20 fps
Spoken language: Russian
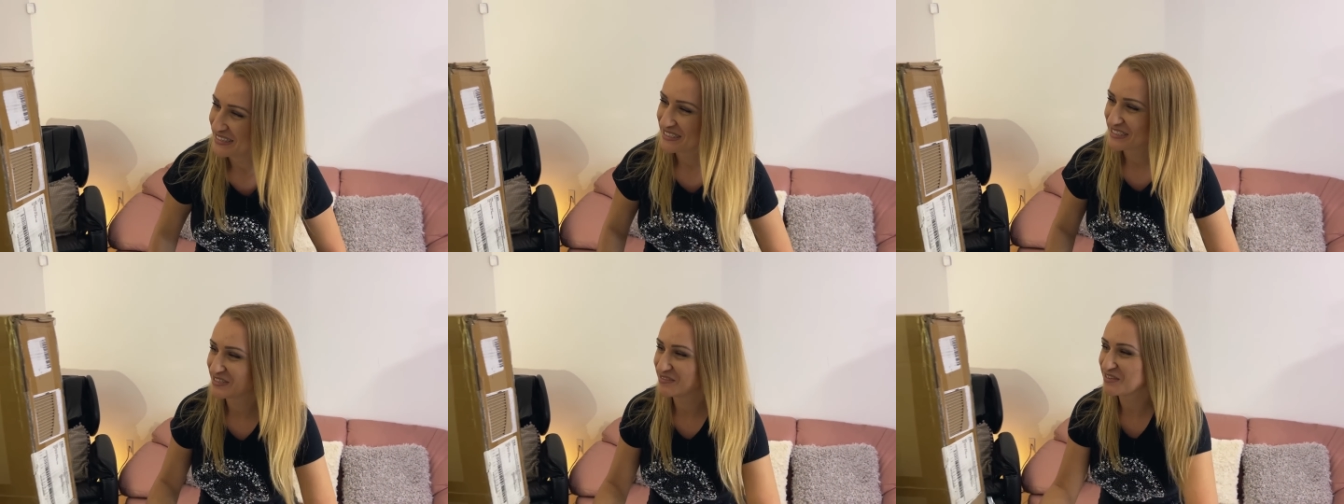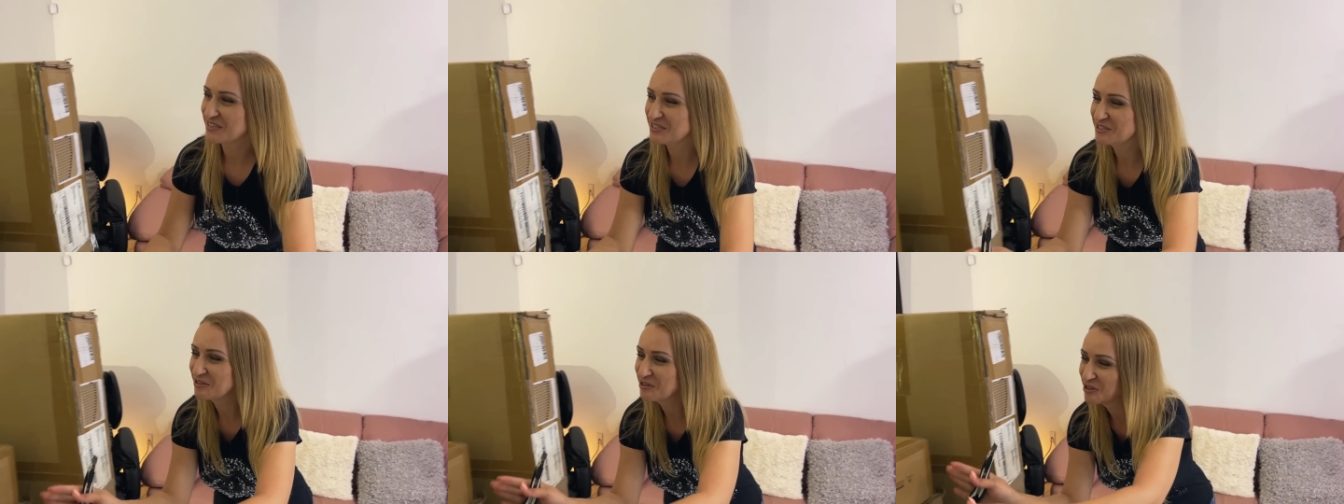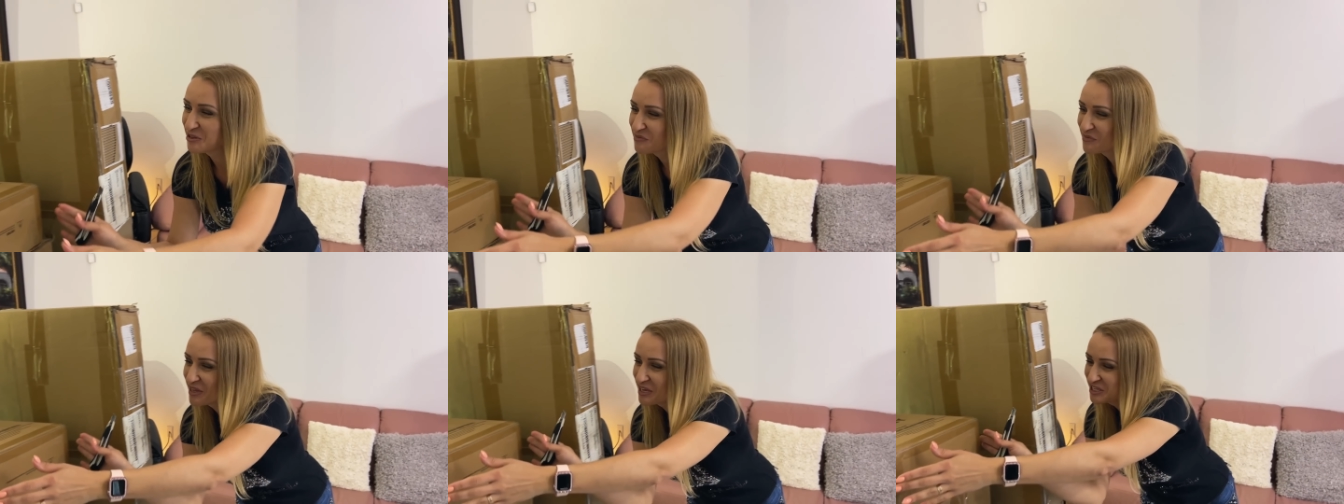С
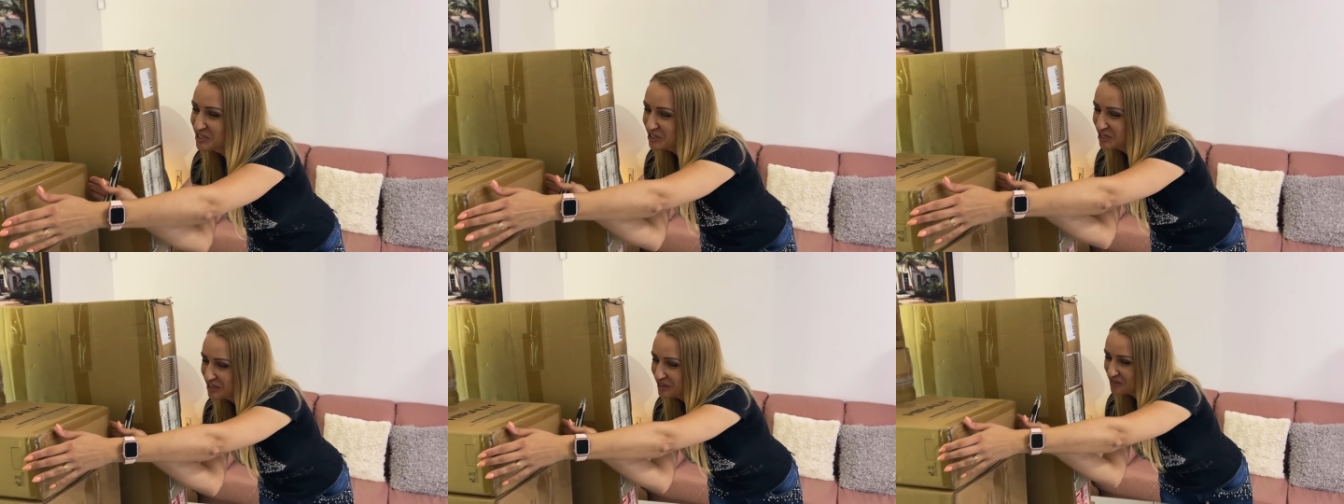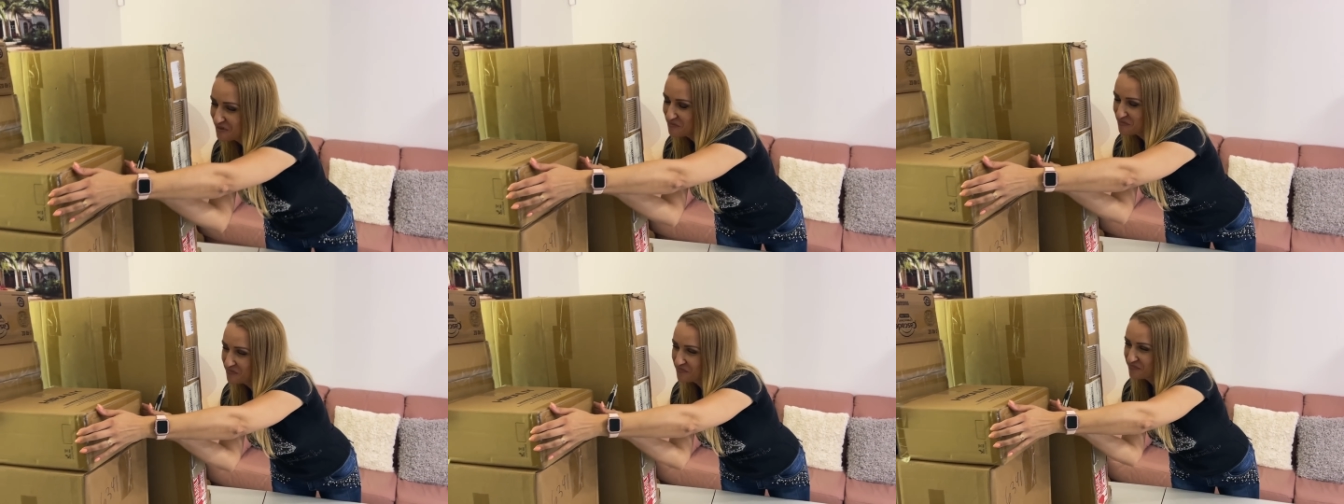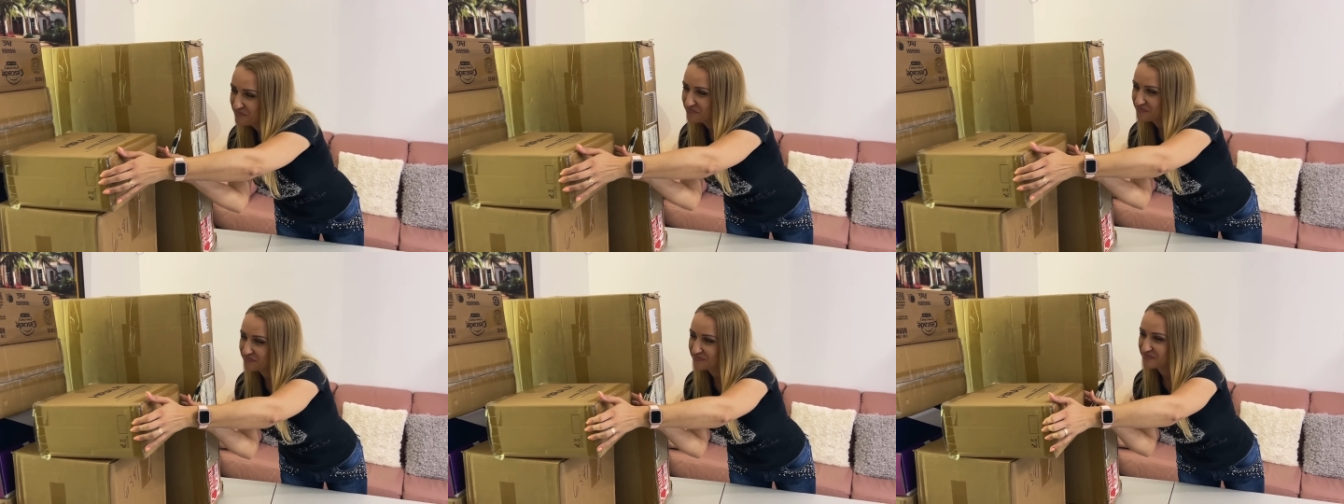веселым началом.
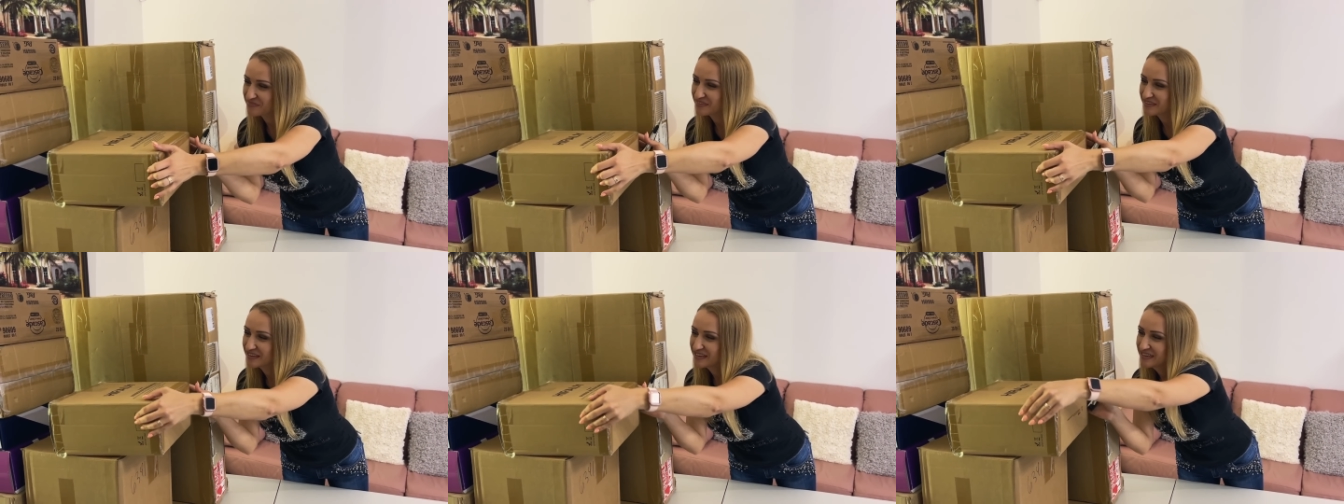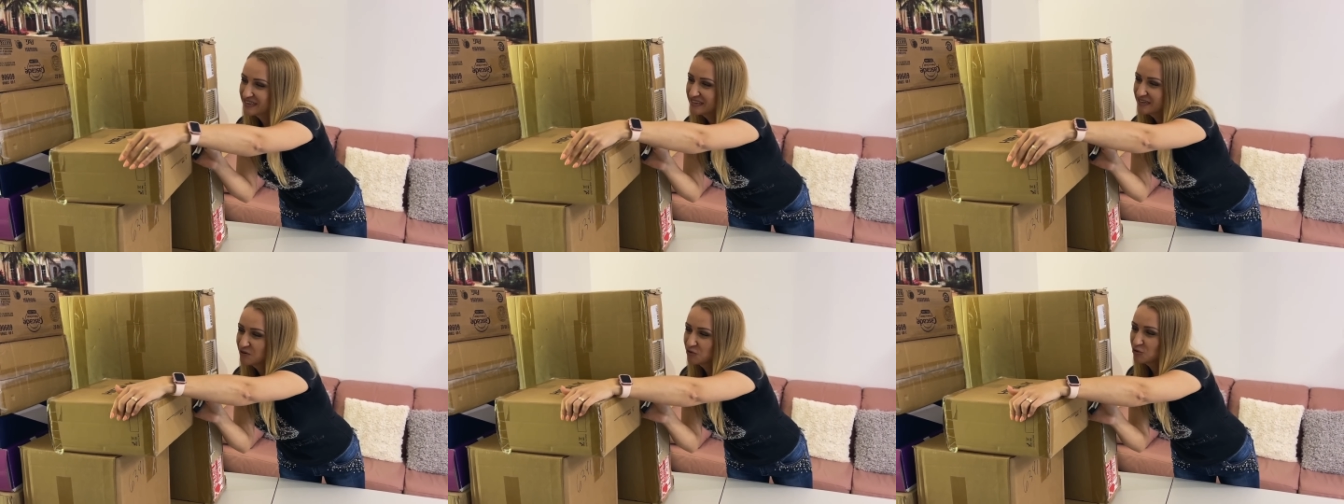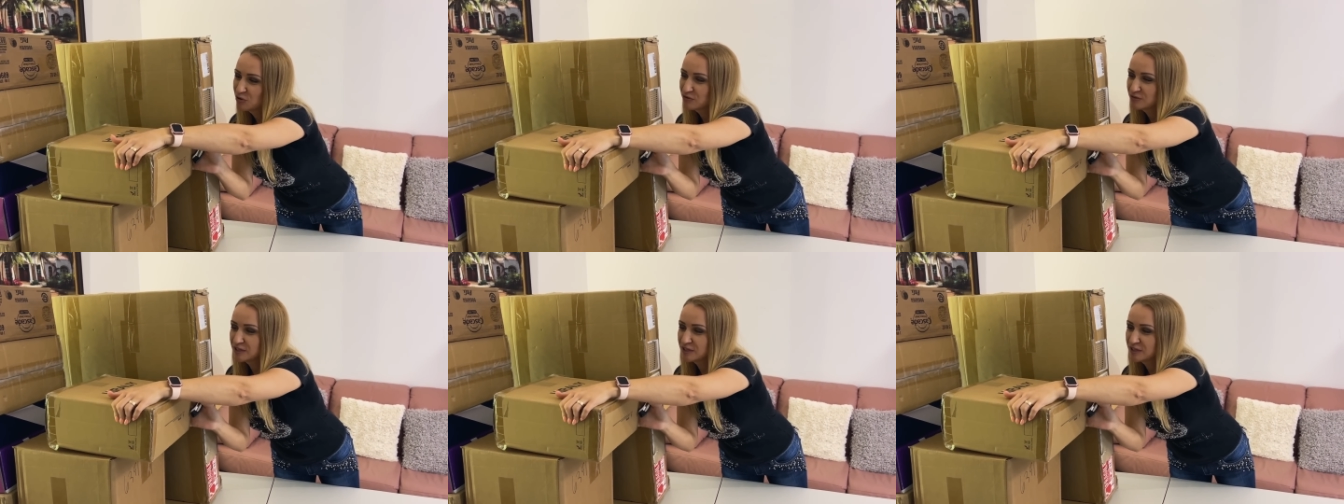Ох,